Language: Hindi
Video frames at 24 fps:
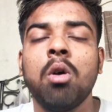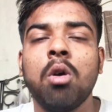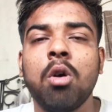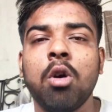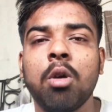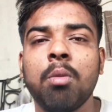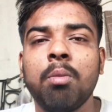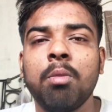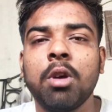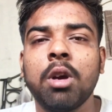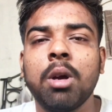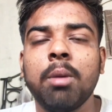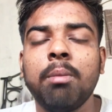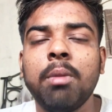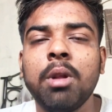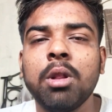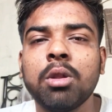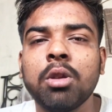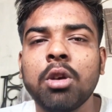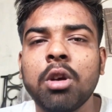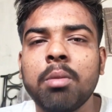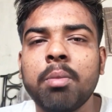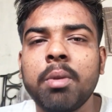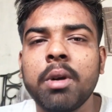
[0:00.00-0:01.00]
और मुकम्मल
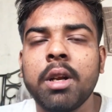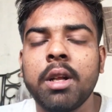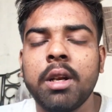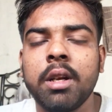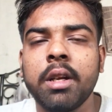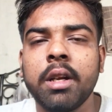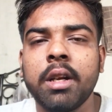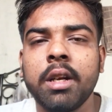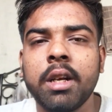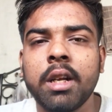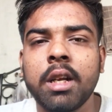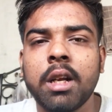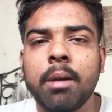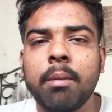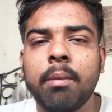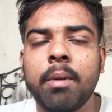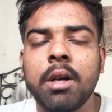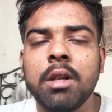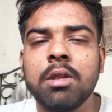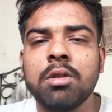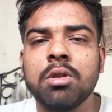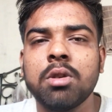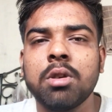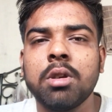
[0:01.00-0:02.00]
तौर पर डन करने के
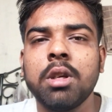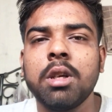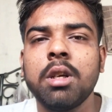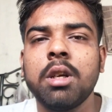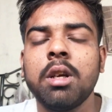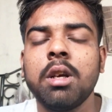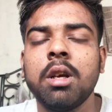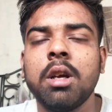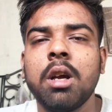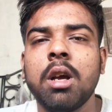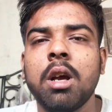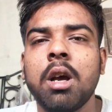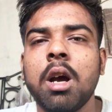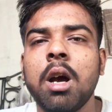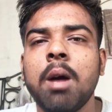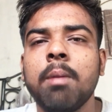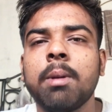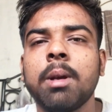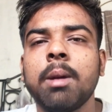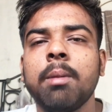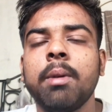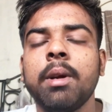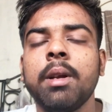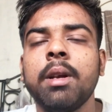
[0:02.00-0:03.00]
बाद जो है
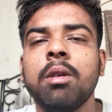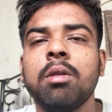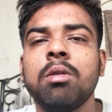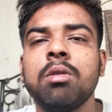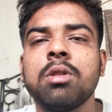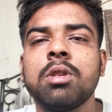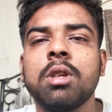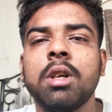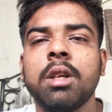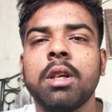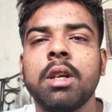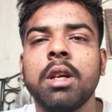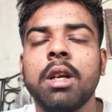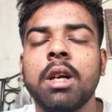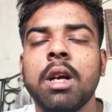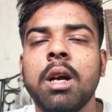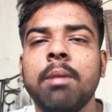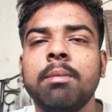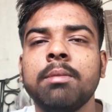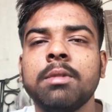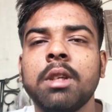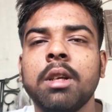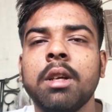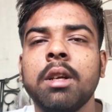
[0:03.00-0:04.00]
आपके भाई ना कुछ घर के
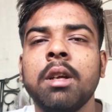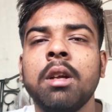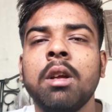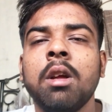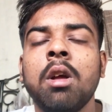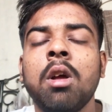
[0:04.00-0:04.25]
काम करे